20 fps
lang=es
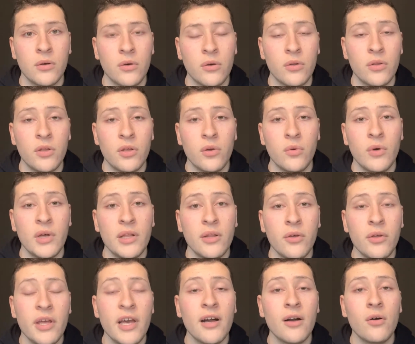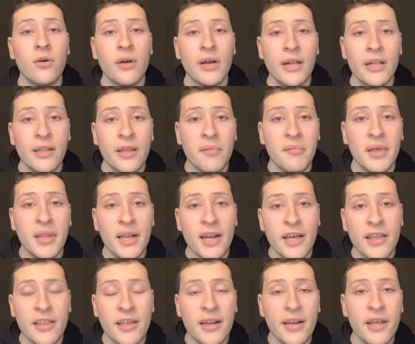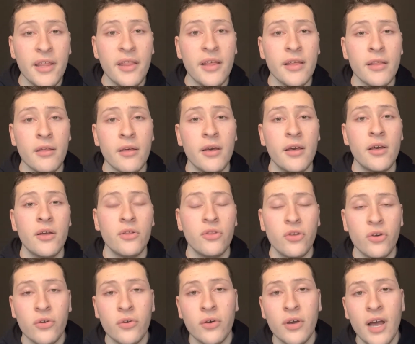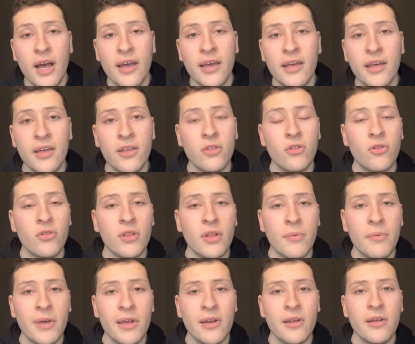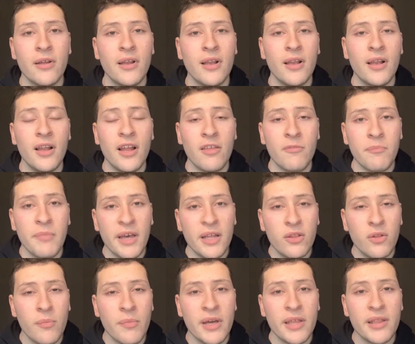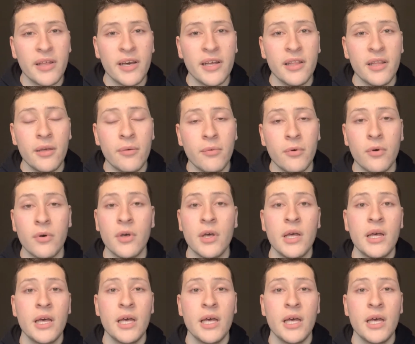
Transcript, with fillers: Continuando ya con el tema de las salidas, yo creo que aquí es donde viene el aspecto más negativo.